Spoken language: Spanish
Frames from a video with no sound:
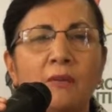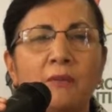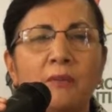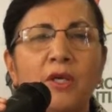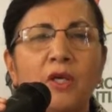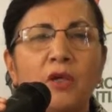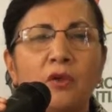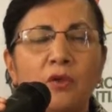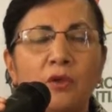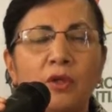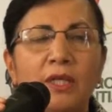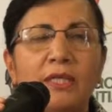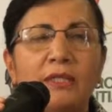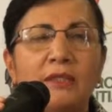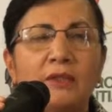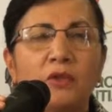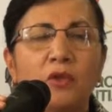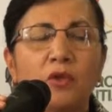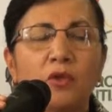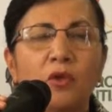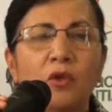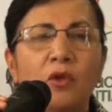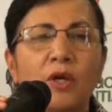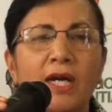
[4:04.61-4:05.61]
Pero en
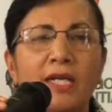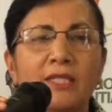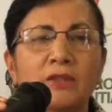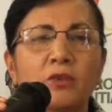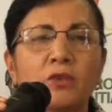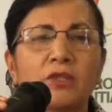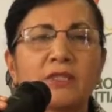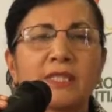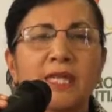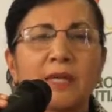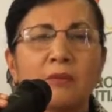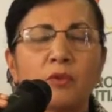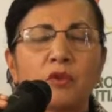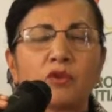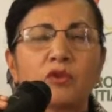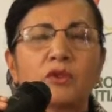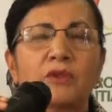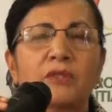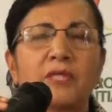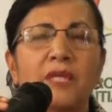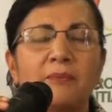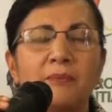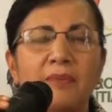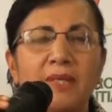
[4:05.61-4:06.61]
todo caso estamos
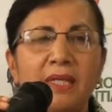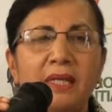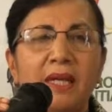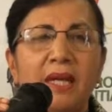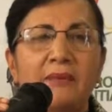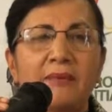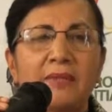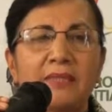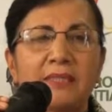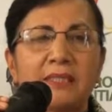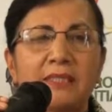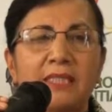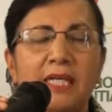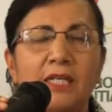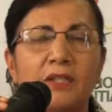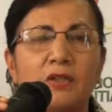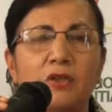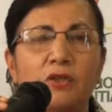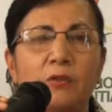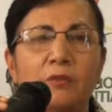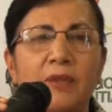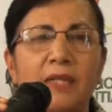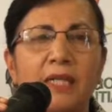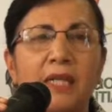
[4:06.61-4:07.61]
también
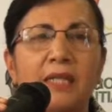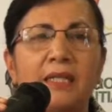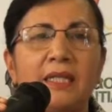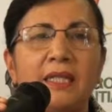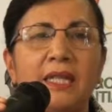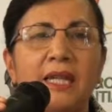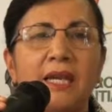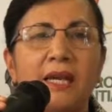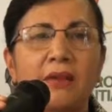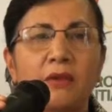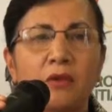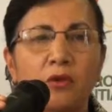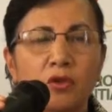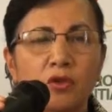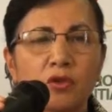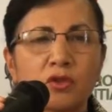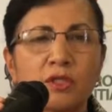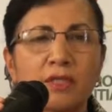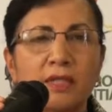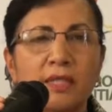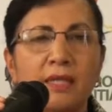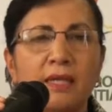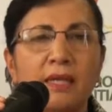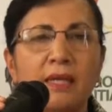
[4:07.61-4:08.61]
avanzando para el día
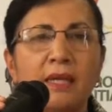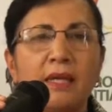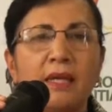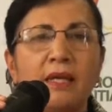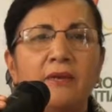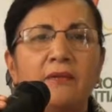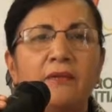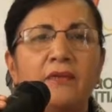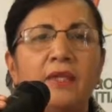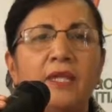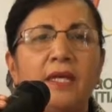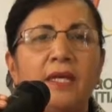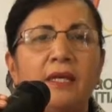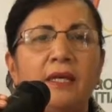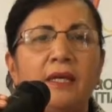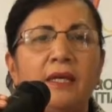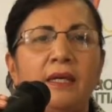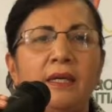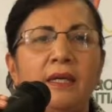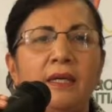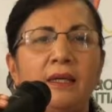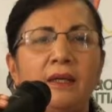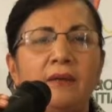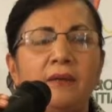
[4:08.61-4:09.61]
12
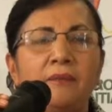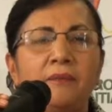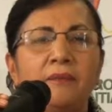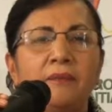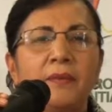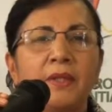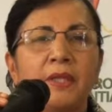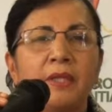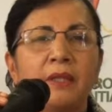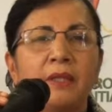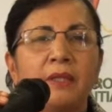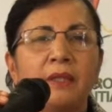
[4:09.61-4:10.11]
de